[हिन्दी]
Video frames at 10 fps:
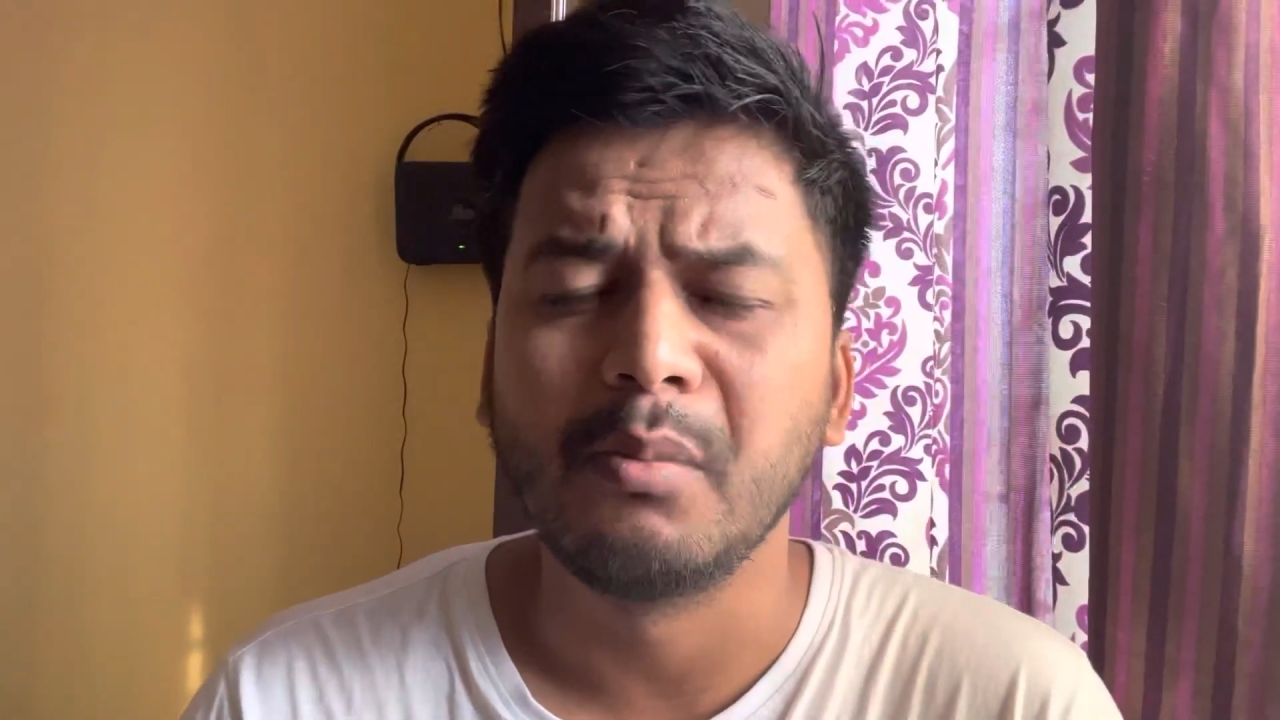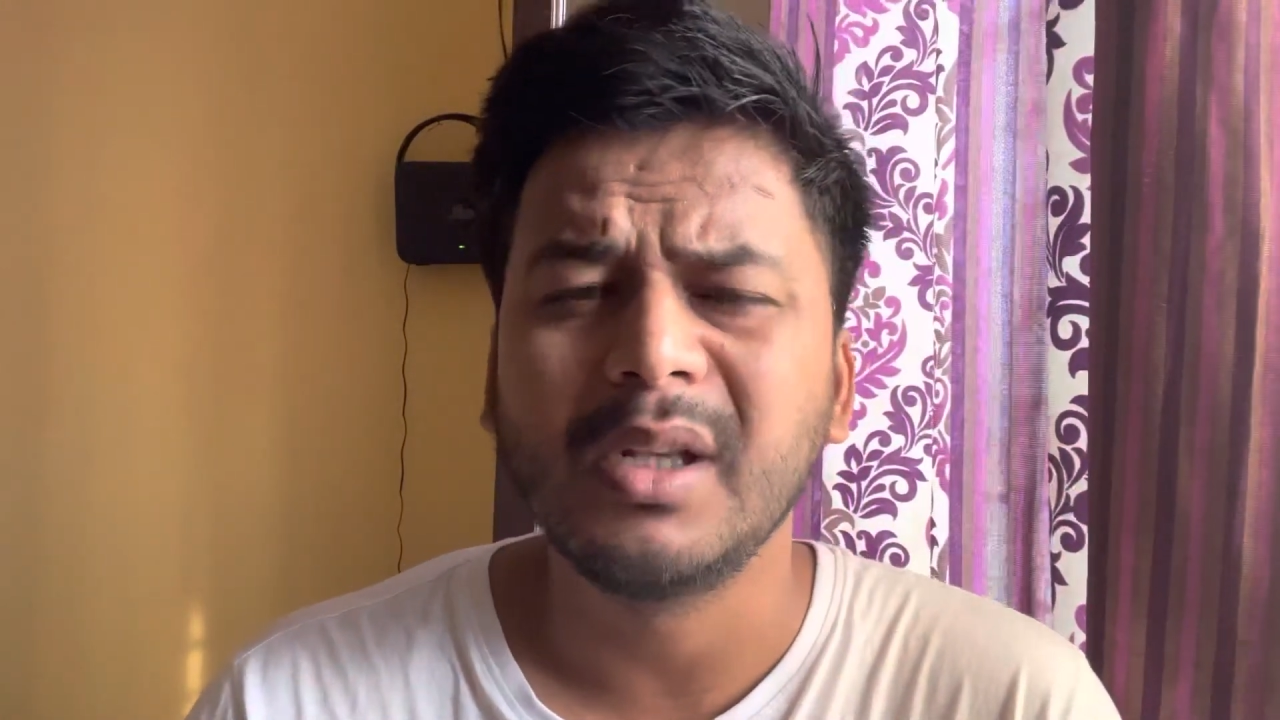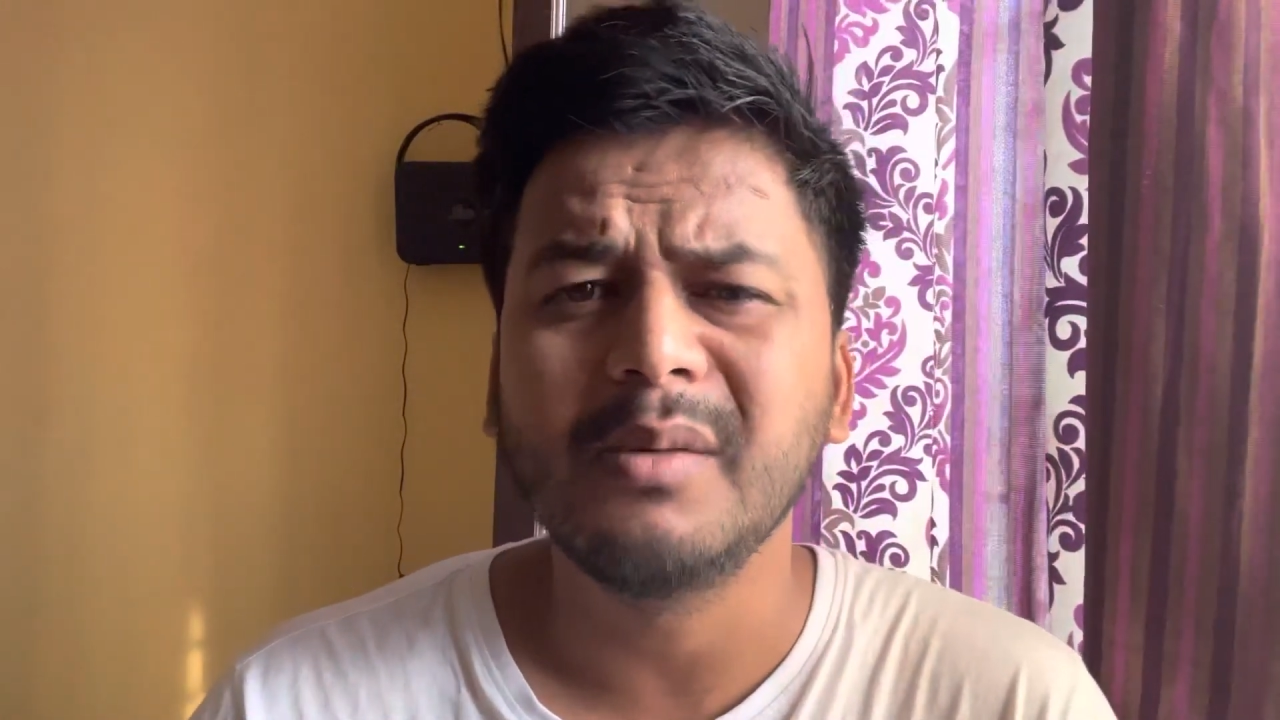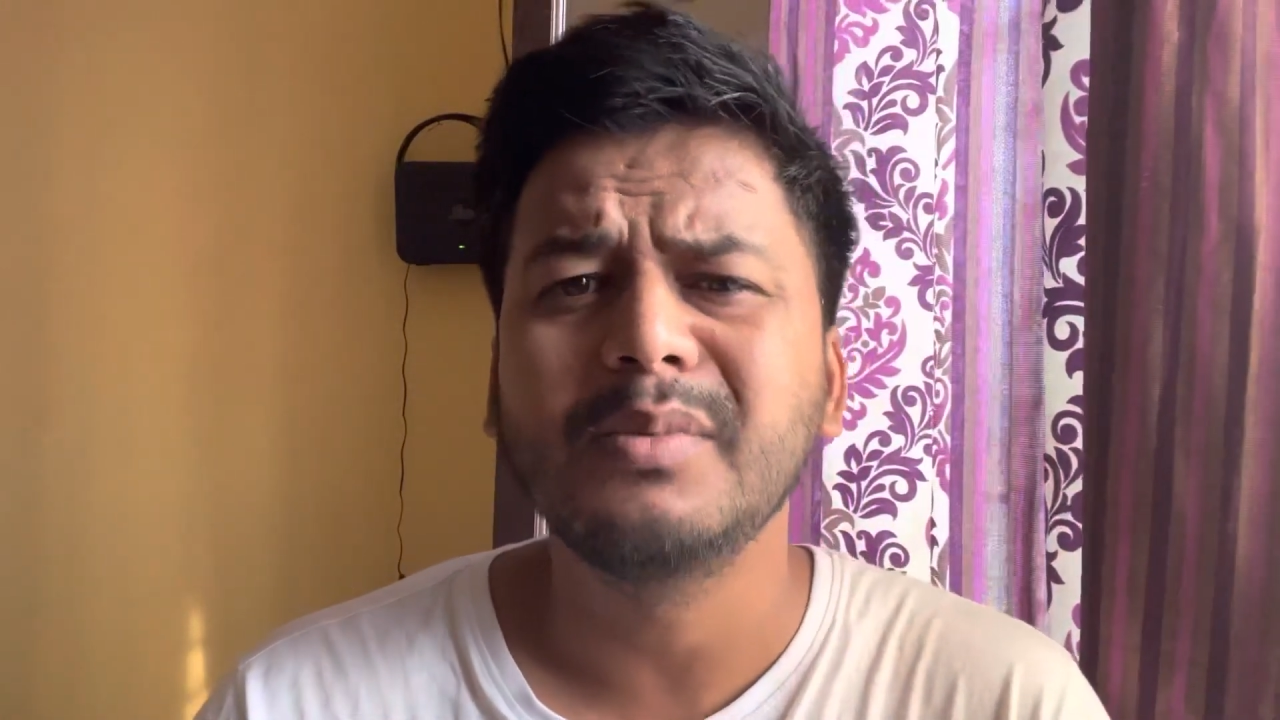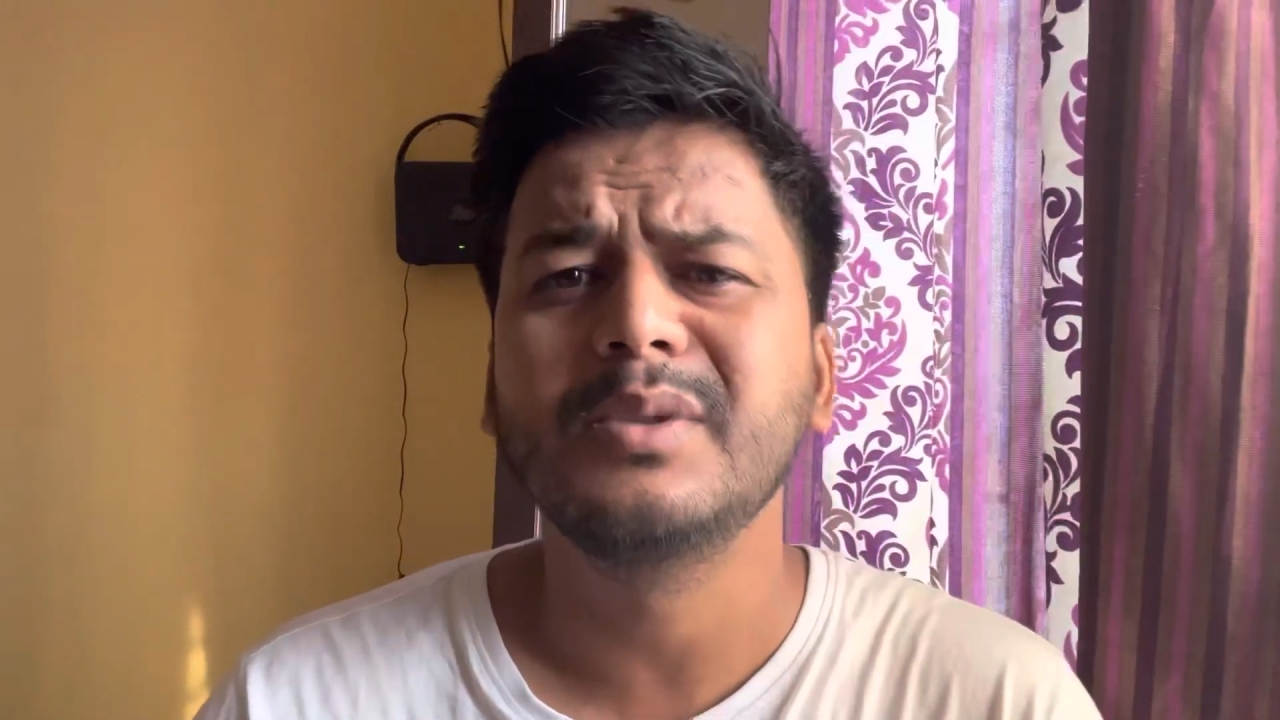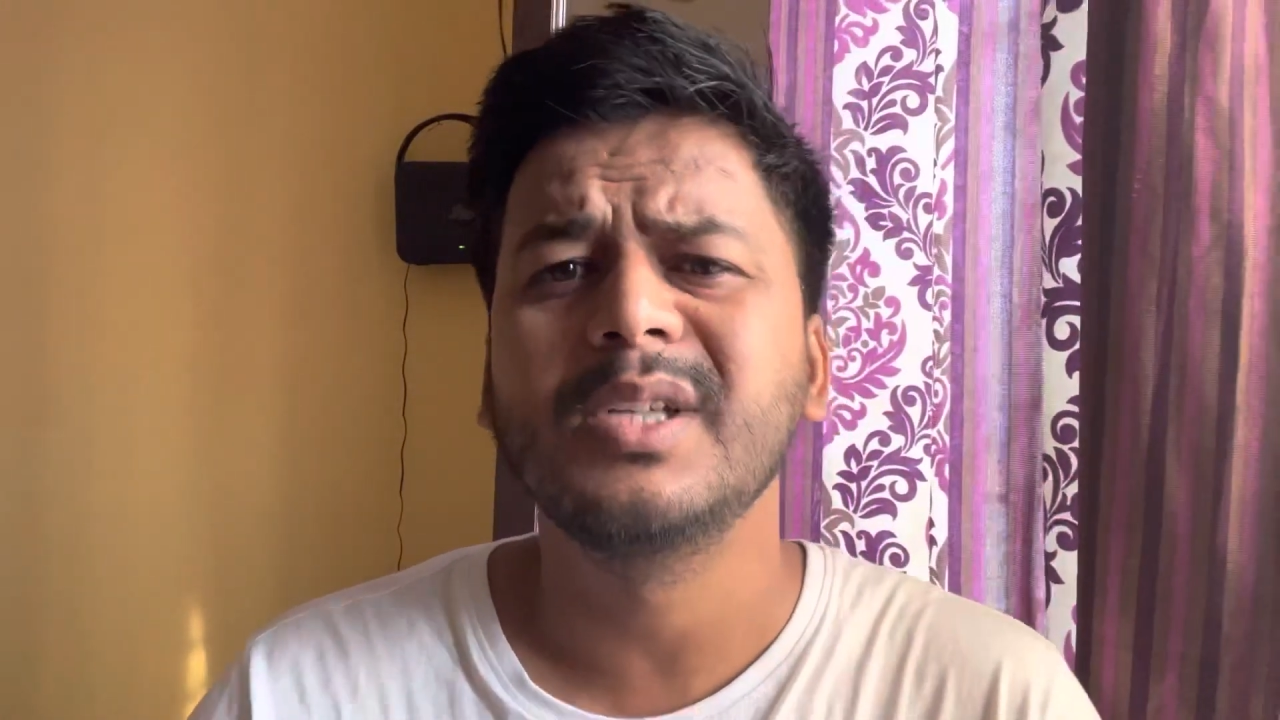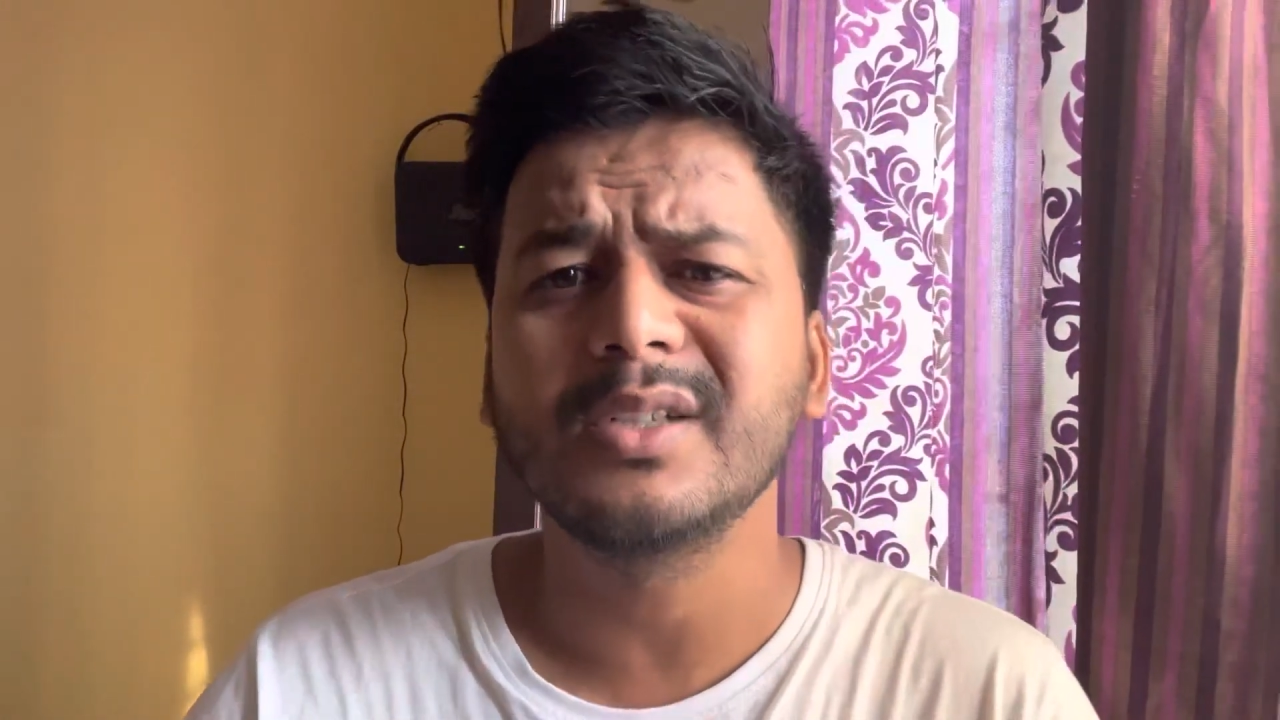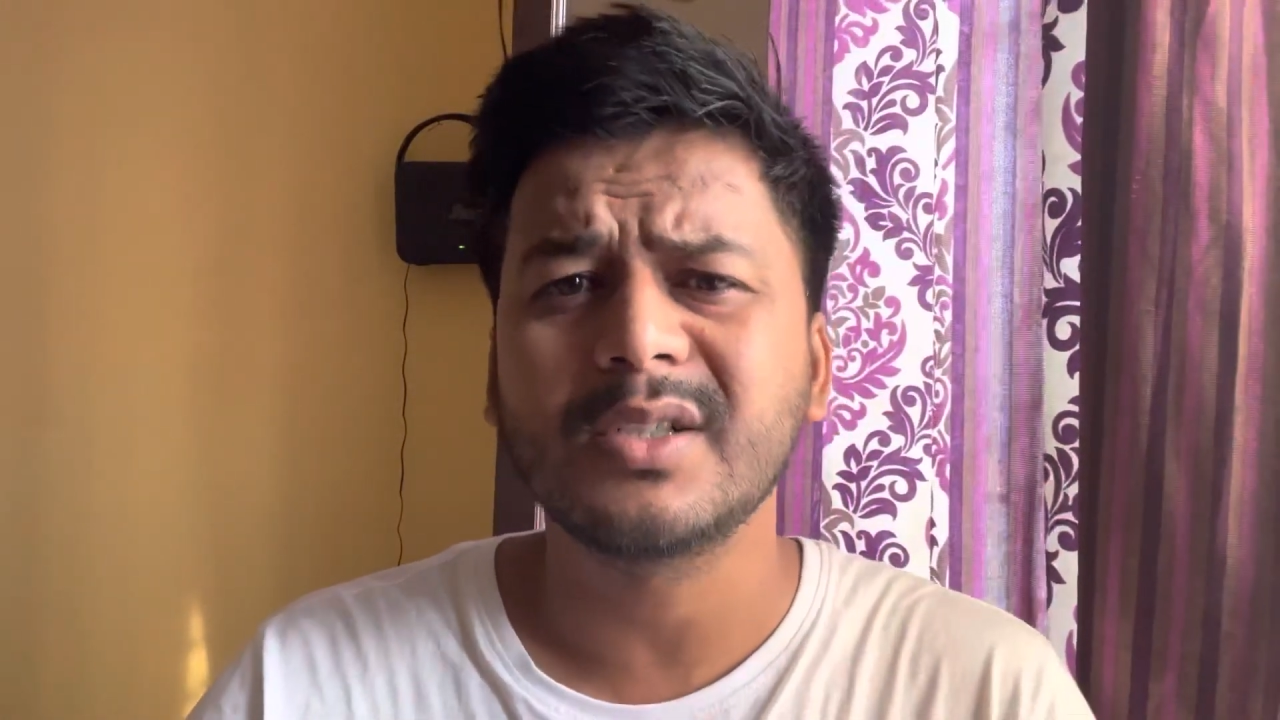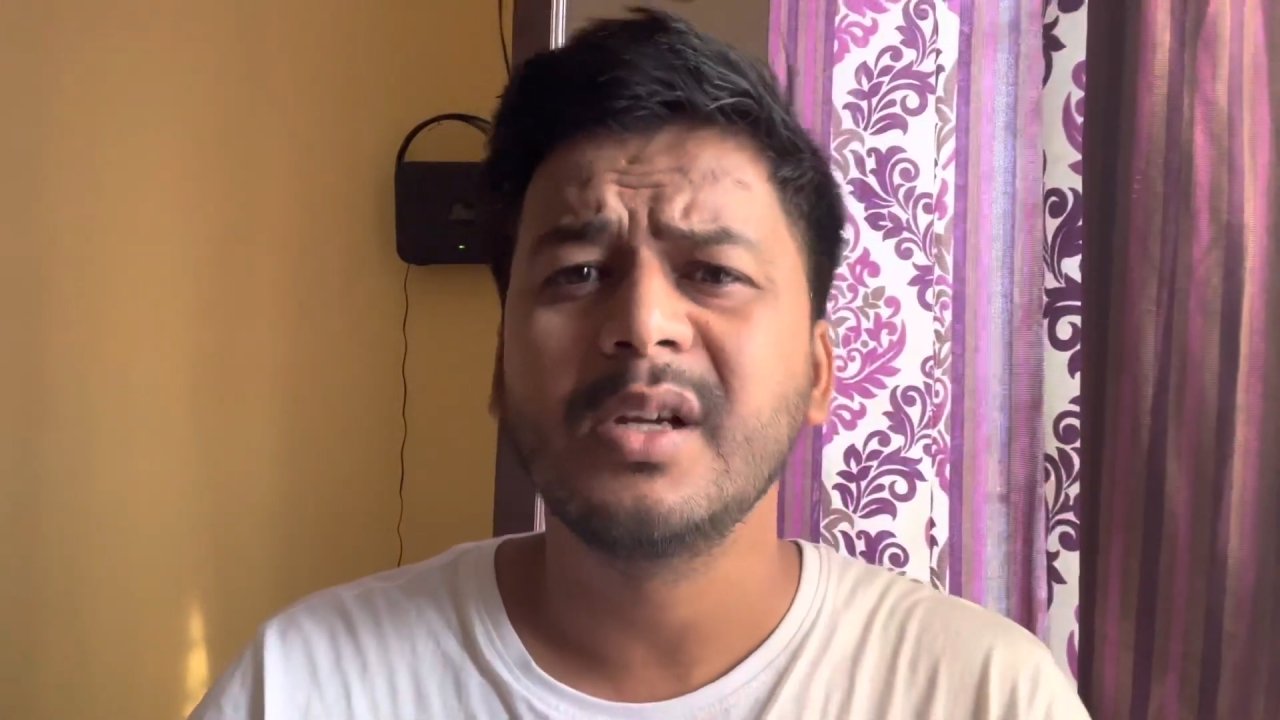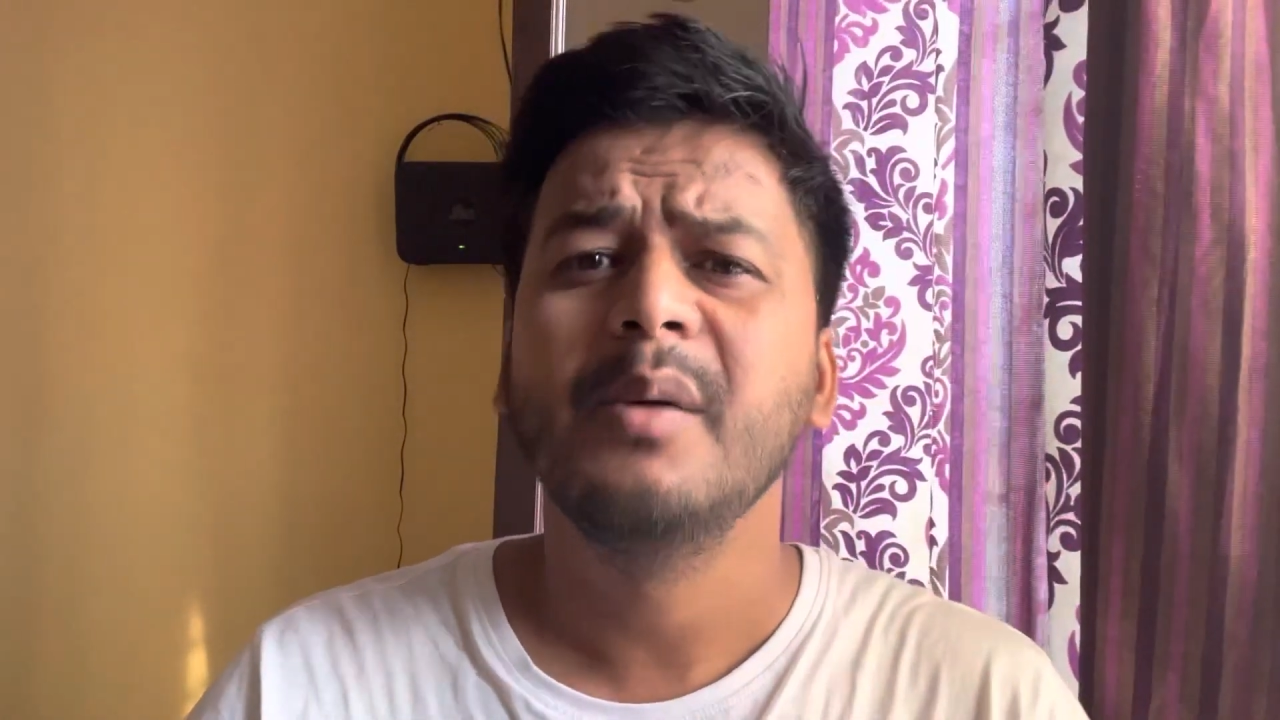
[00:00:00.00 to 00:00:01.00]
मतलब
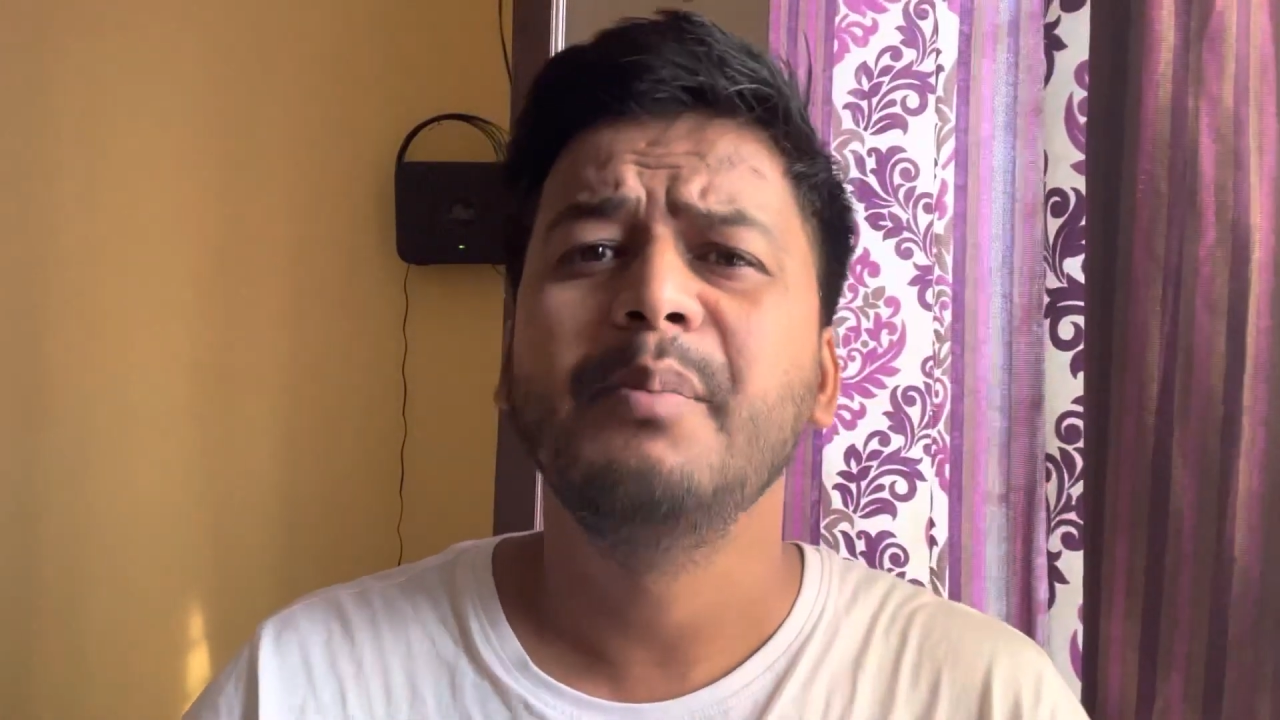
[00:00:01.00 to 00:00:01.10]
जस्ट